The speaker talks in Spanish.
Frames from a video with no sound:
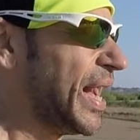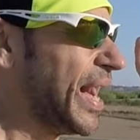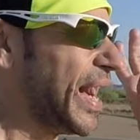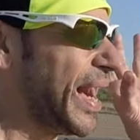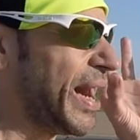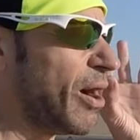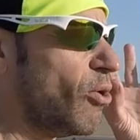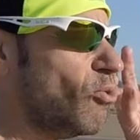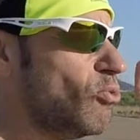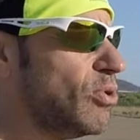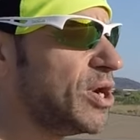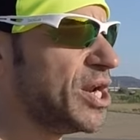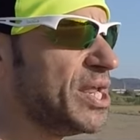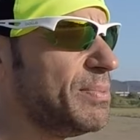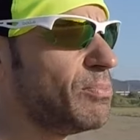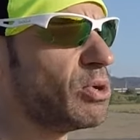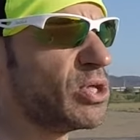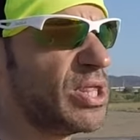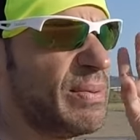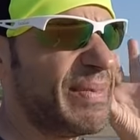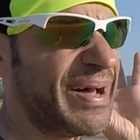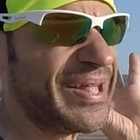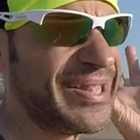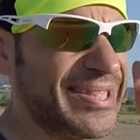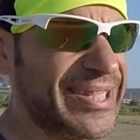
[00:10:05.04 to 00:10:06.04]
a un ritmo
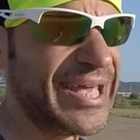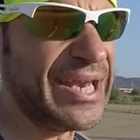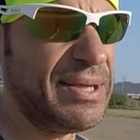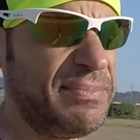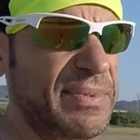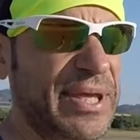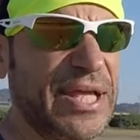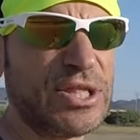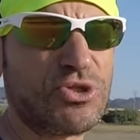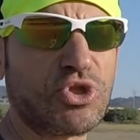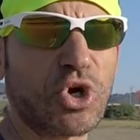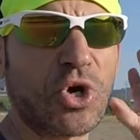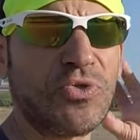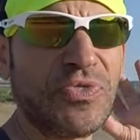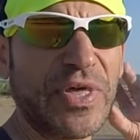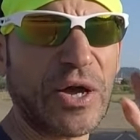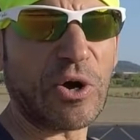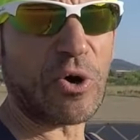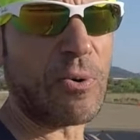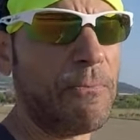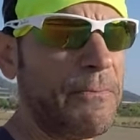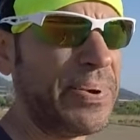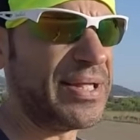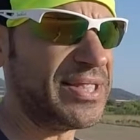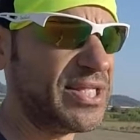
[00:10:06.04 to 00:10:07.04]
de mantenimiento de
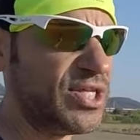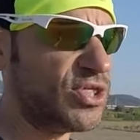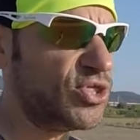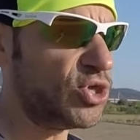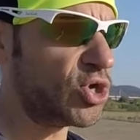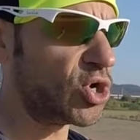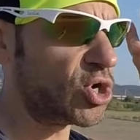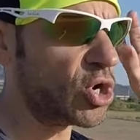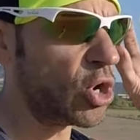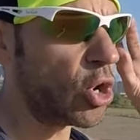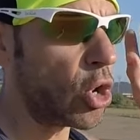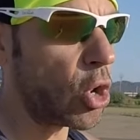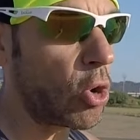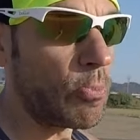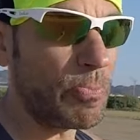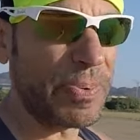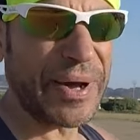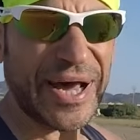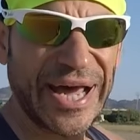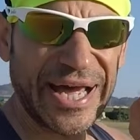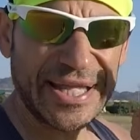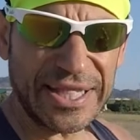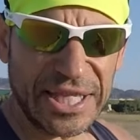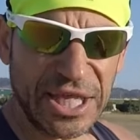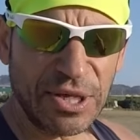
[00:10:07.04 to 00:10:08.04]
competición
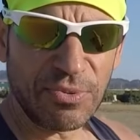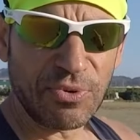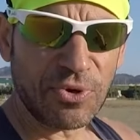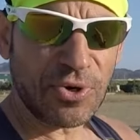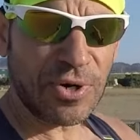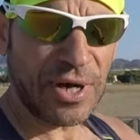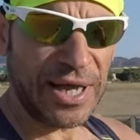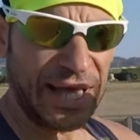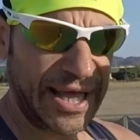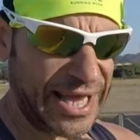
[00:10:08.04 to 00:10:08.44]
objetivo.